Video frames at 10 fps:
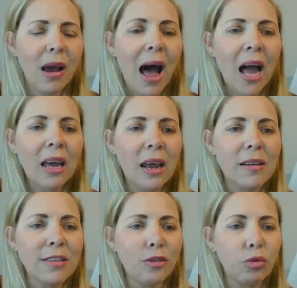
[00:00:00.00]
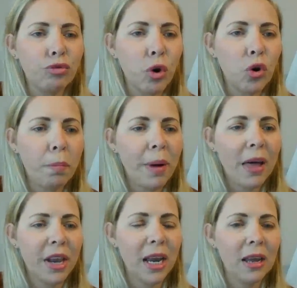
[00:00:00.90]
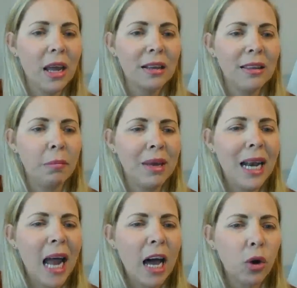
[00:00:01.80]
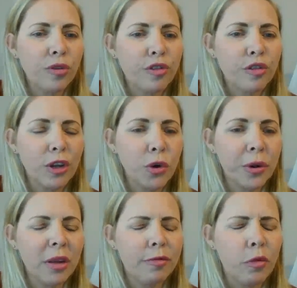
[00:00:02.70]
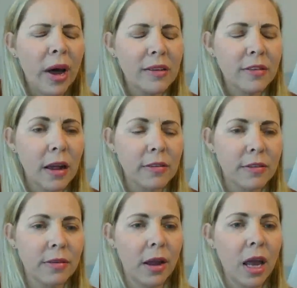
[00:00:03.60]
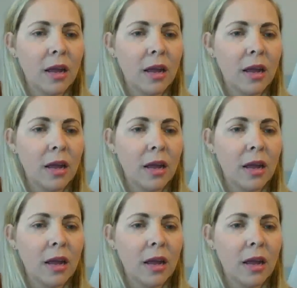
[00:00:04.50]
Ángeles de tu trono, Padre, de milagros, Señor, de fuerzas,